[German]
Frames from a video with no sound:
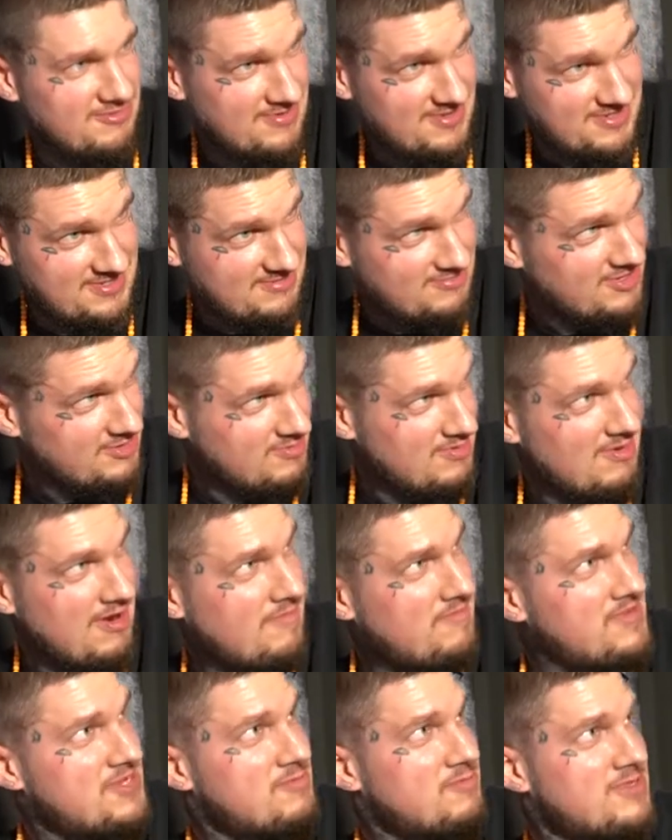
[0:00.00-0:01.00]
Chris, Chris okay,
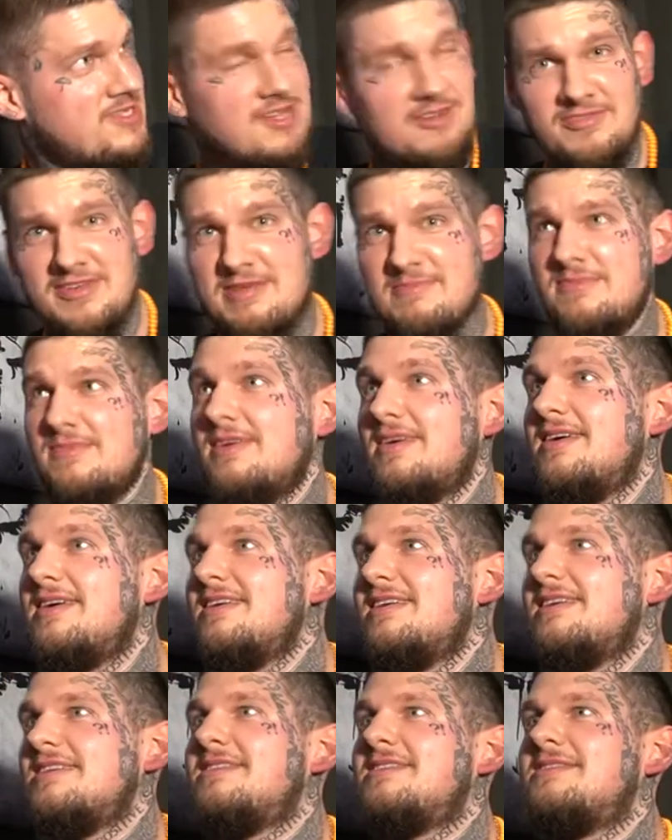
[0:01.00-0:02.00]
der neue Obelix.
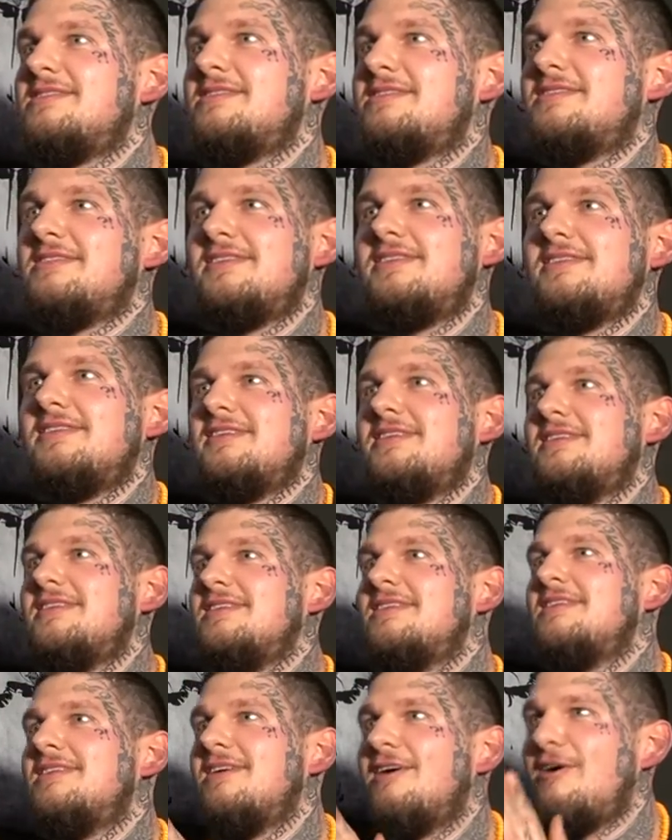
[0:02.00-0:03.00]
Let's go,
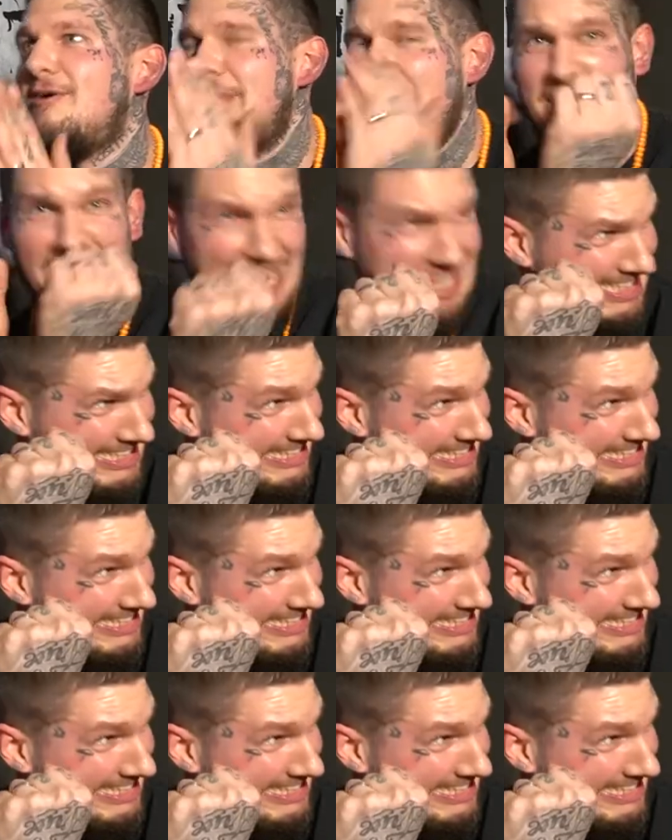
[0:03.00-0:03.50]
Freunde. Oh mein Gott.